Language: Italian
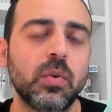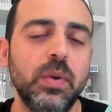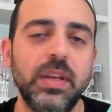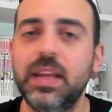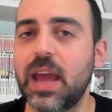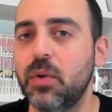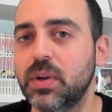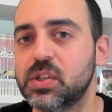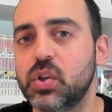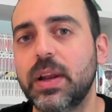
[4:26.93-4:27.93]
Quindi è
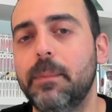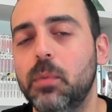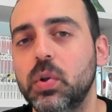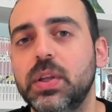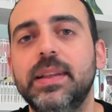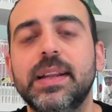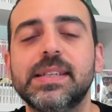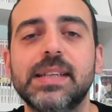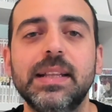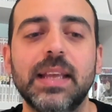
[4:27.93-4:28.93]
una storia molto
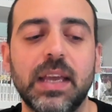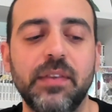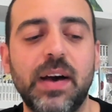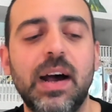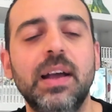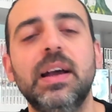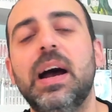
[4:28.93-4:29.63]
interessante che va